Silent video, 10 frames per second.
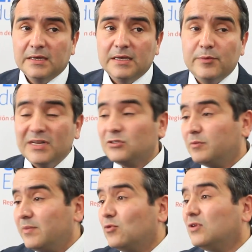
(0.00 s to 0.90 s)
Y por eso
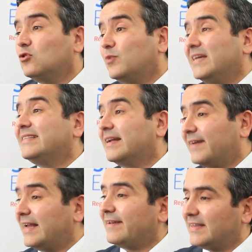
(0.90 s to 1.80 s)
mismo esto puede
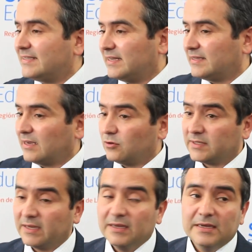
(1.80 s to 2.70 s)
entrabar a veces estas
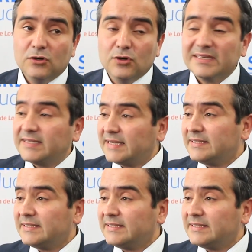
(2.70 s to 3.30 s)
cosas. Lo que se está